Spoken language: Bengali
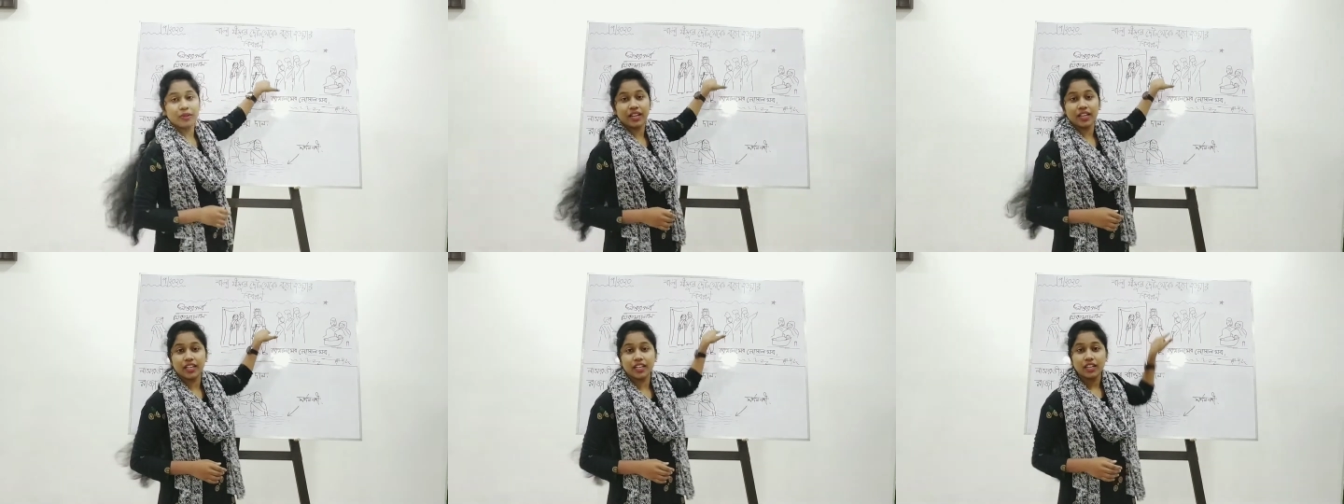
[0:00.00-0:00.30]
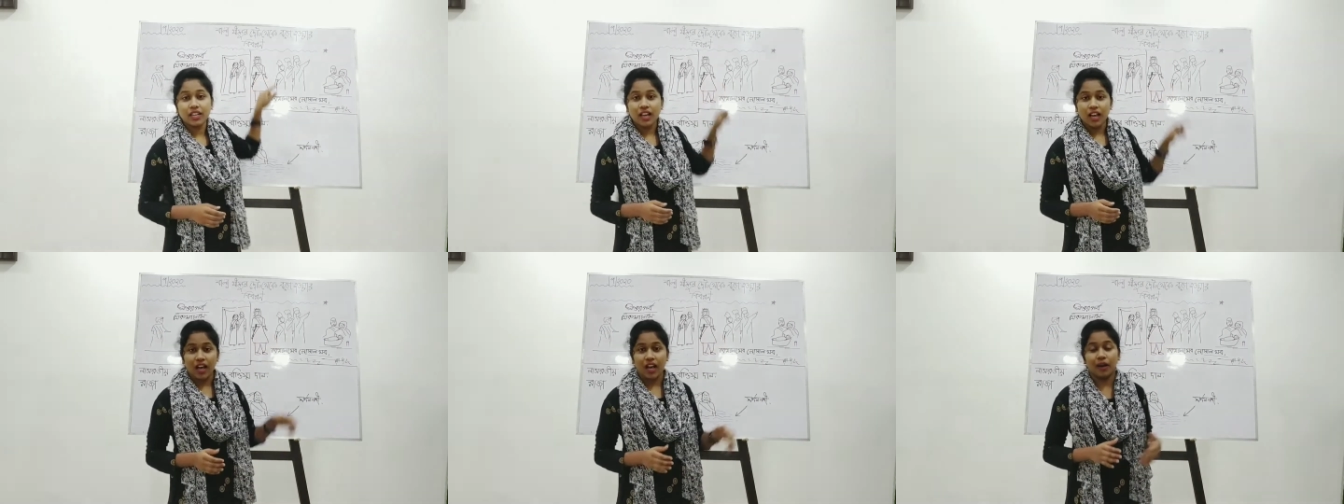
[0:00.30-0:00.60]
মানে
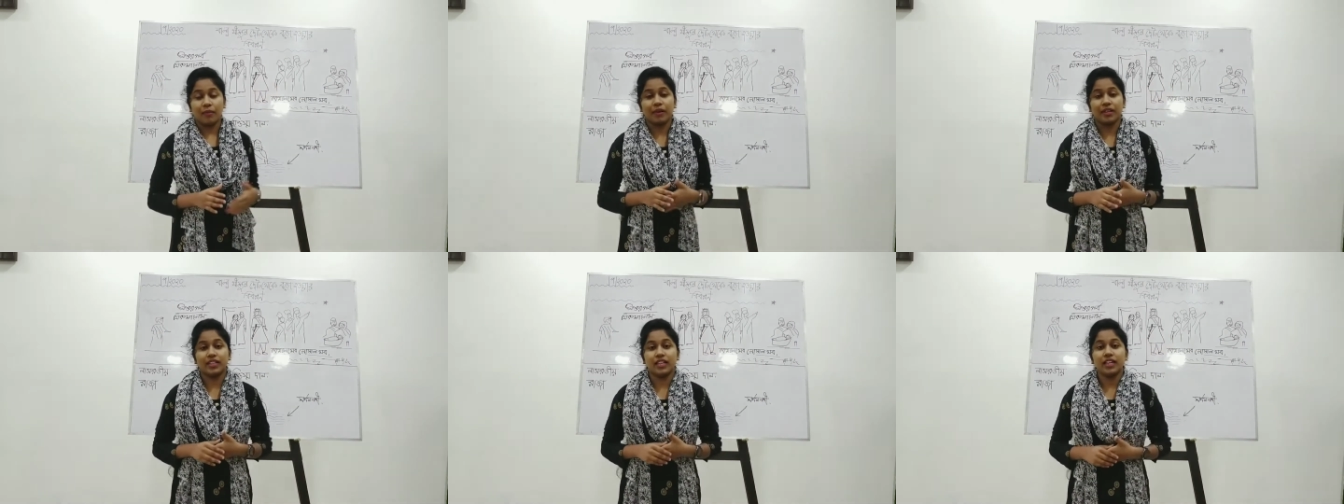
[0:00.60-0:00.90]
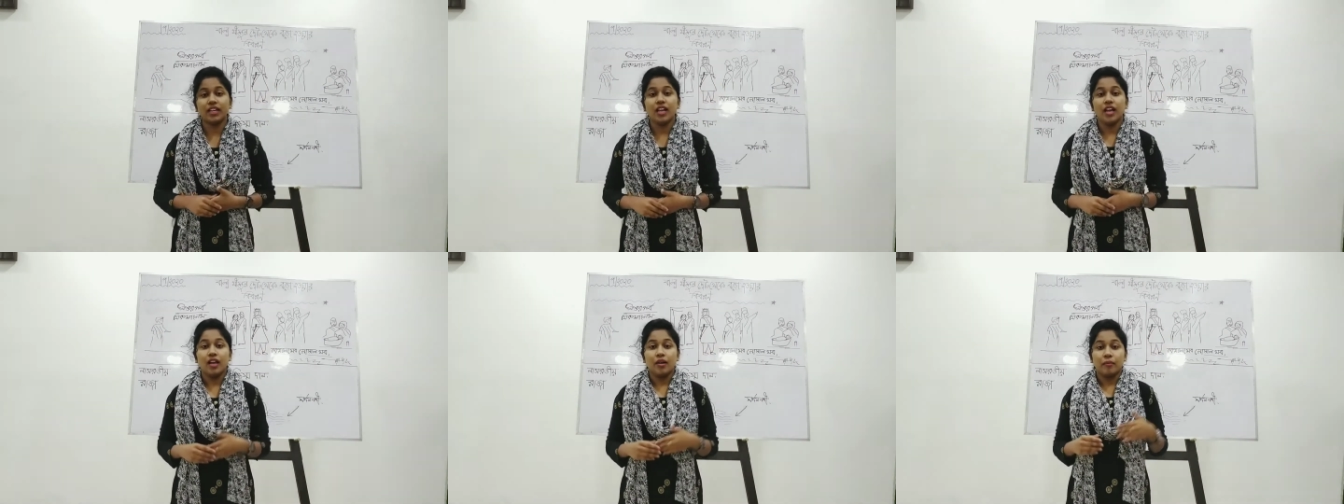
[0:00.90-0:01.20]

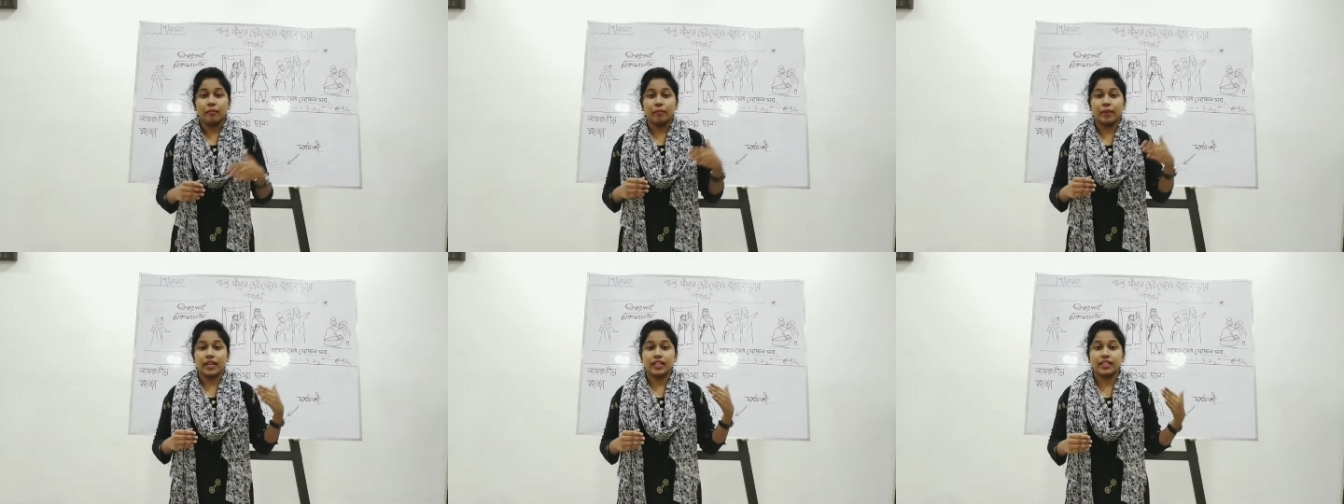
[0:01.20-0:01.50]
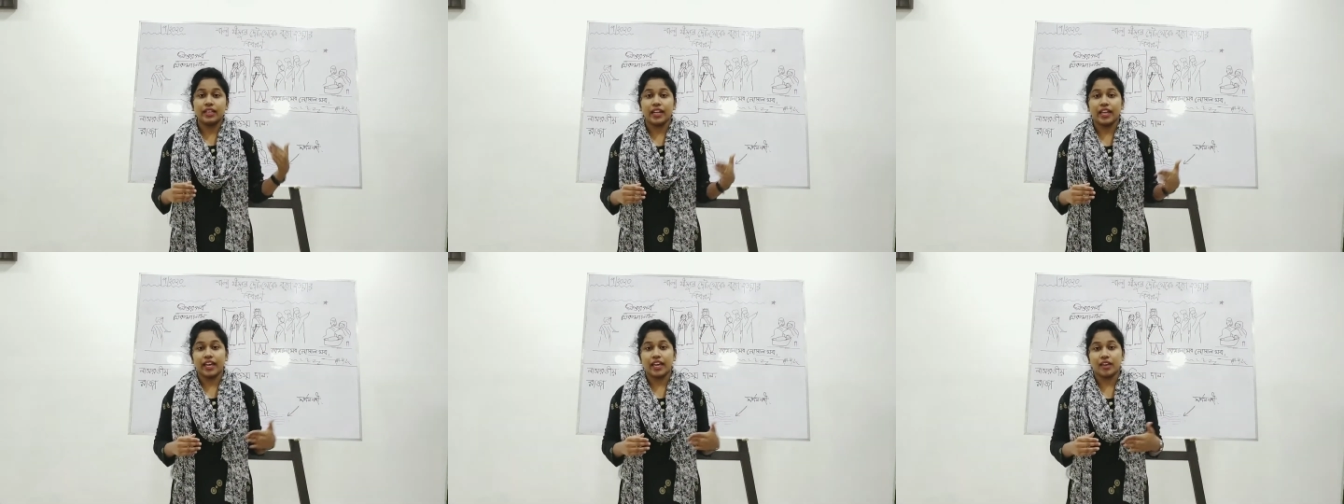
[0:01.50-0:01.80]
আমাদের
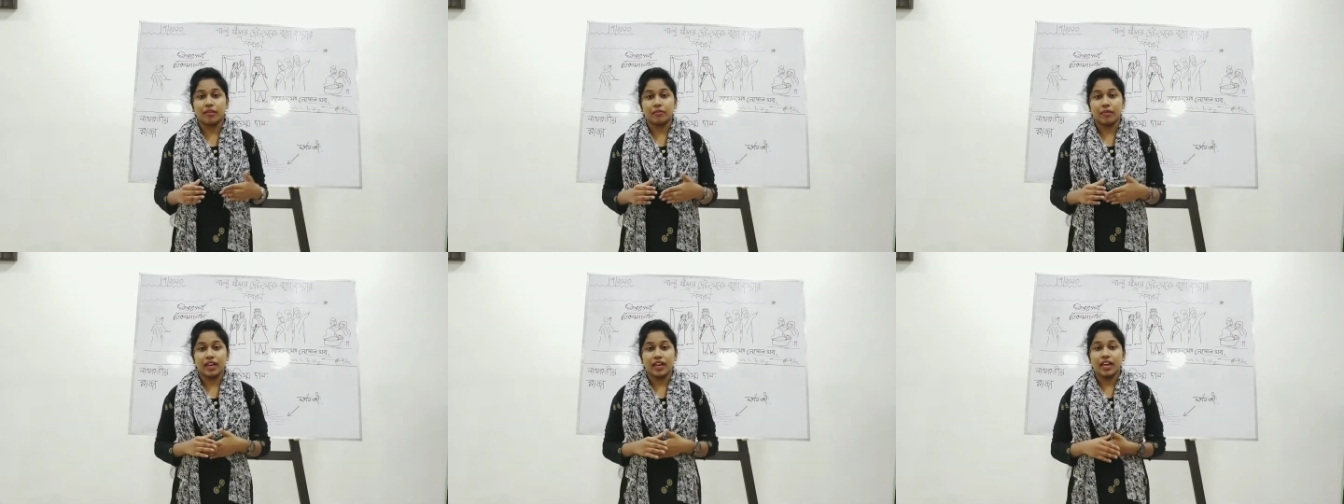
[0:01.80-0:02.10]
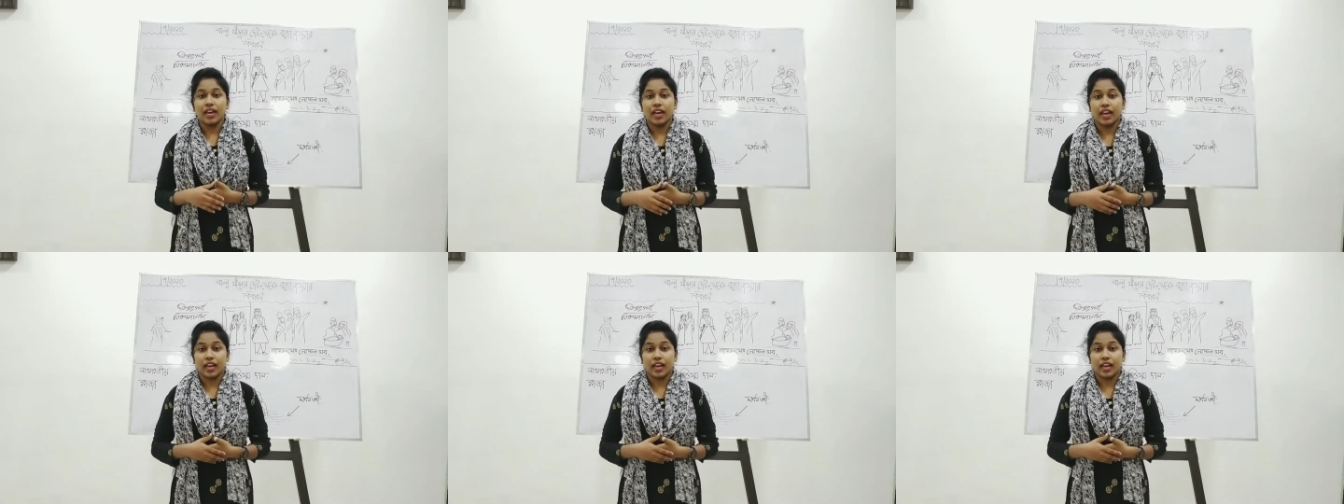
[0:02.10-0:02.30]
বেতলে হেমে